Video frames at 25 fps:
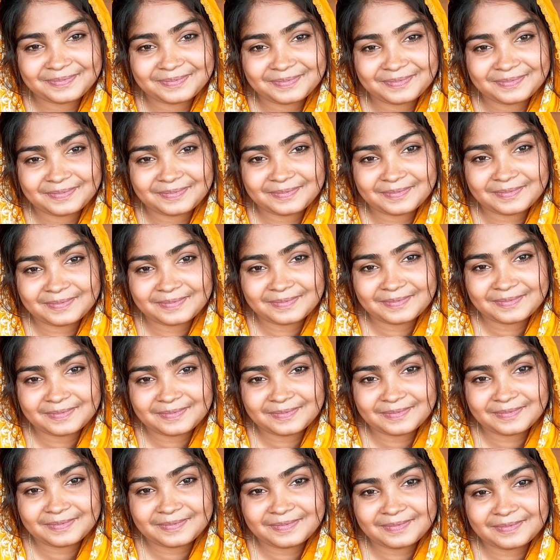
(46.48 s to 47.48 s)
আর কেন
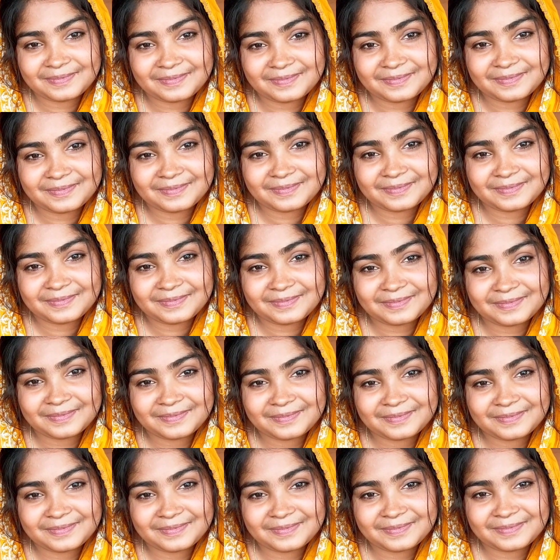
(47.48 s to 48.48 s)
জানি একটু
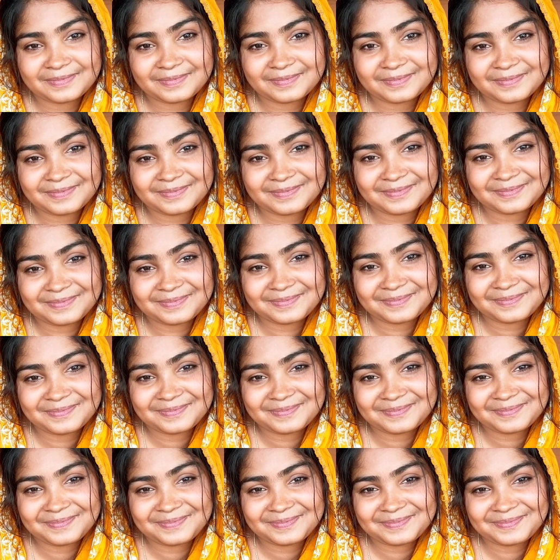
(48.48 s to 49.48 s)
ফেজে
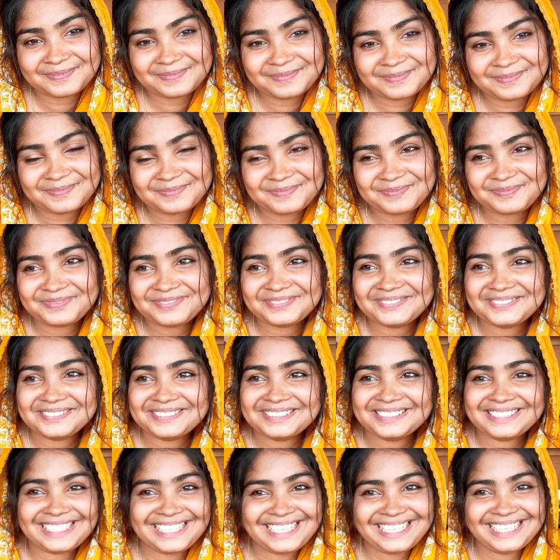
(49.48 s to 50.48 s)
দুঃখ দুঃখ ভাব
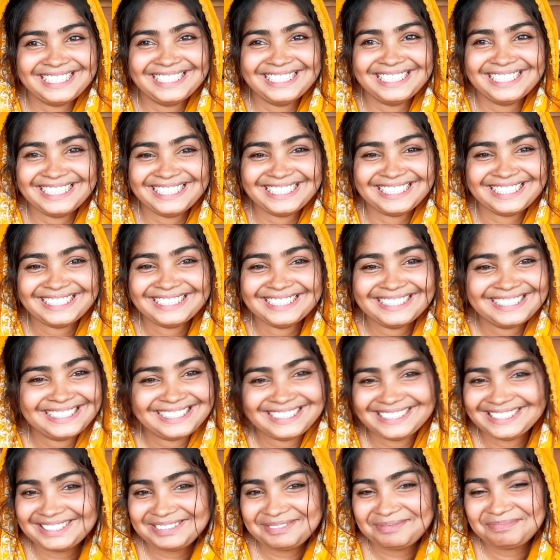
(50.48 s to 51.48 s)
লাগতেছে কি কোনো কষ্ট
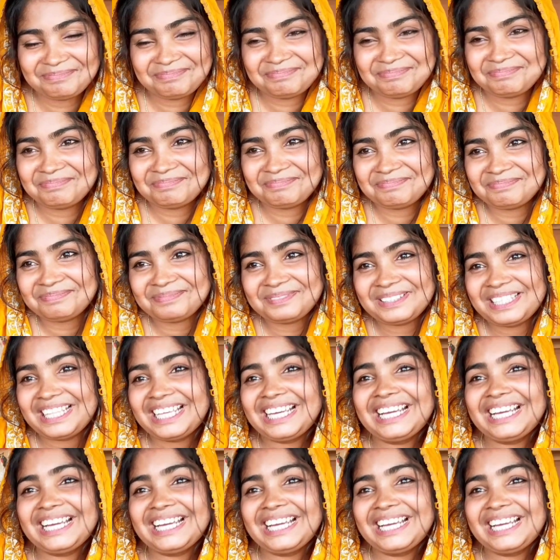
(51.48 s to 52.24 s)
আছে নাকি ভিতরে